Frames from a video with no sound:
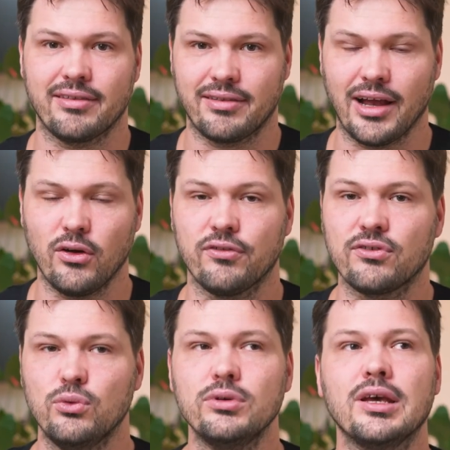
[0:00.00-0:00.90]
da läuft
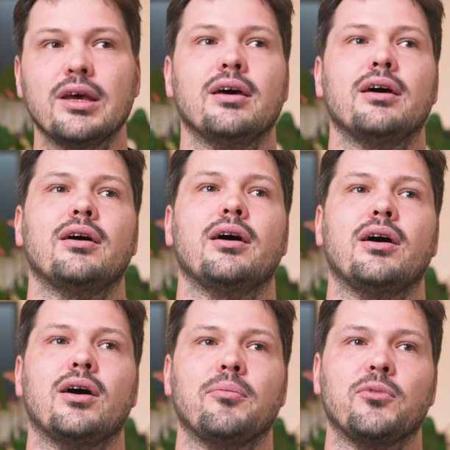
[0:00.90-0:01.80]
es gut.
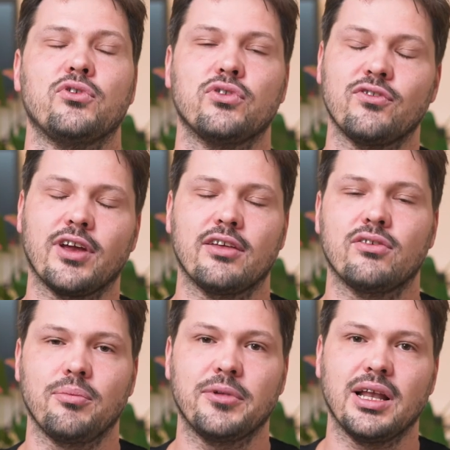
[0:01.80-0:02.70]
Ähm, und ShiftJugger
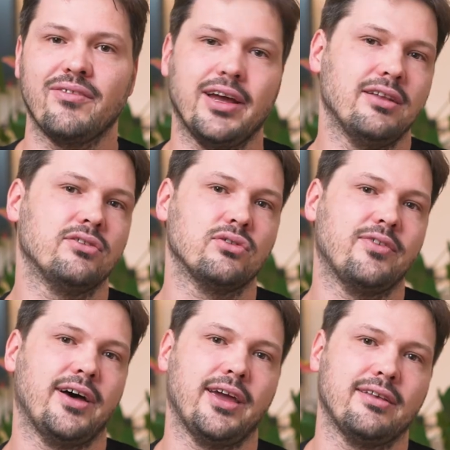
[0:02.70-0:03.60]
ist auch mittlerweile
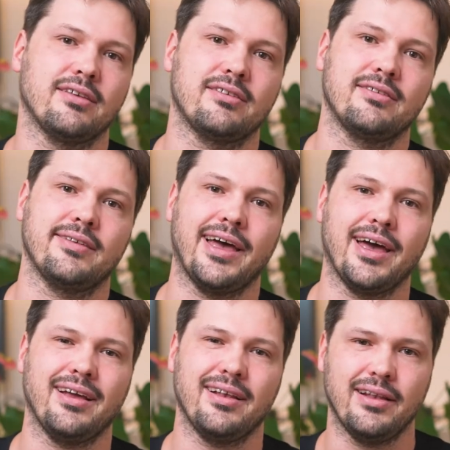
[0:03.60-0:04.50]
so weit, dass es
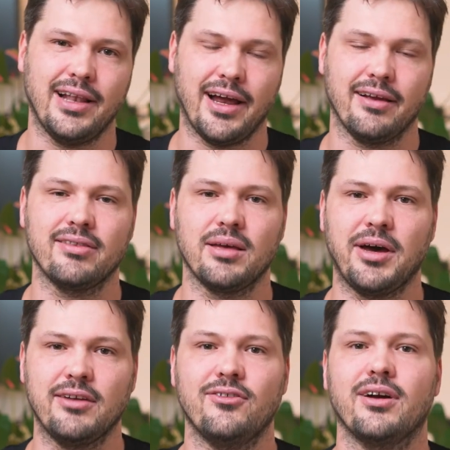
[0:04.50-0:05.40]
langsam
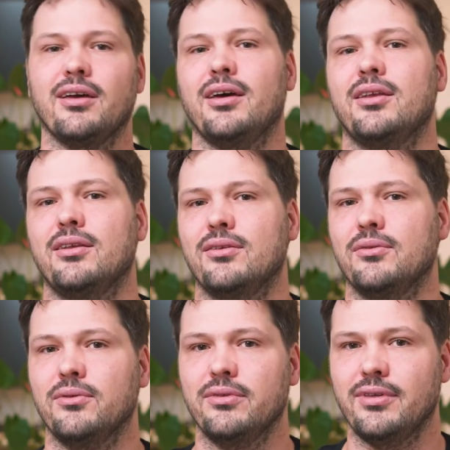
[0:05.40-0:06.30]
anfangen
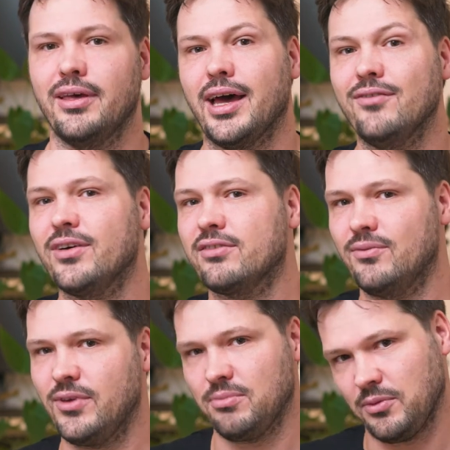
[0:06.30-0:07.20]
kann, unser
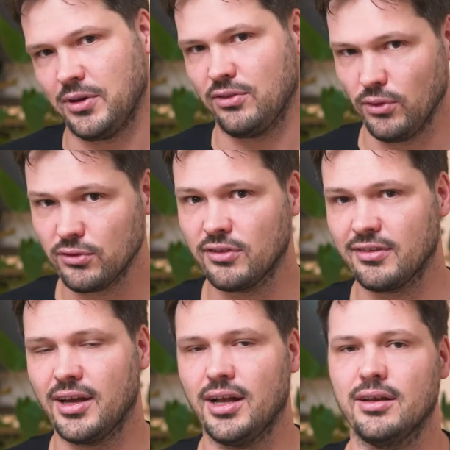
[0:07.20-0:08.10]
Anfangsinvestment wieder
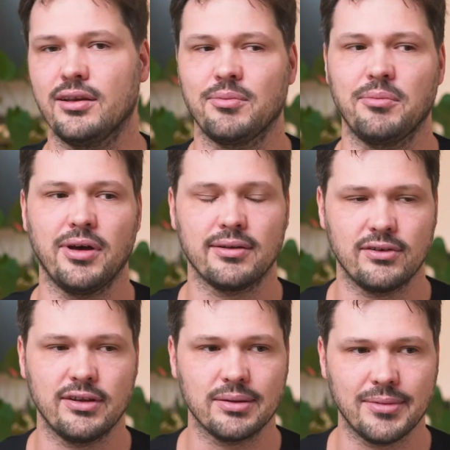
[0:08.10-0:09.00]
zurückzuzahlen, das mein
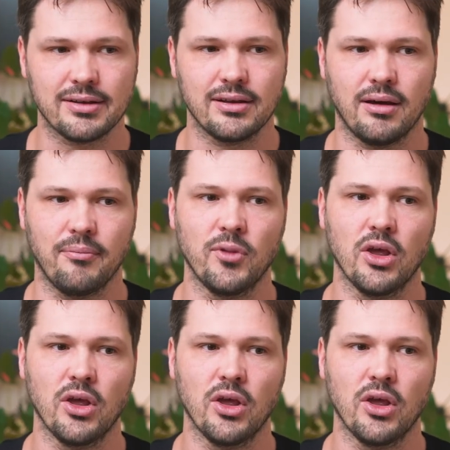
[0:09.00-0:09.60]
Partner und ich gemacht haben.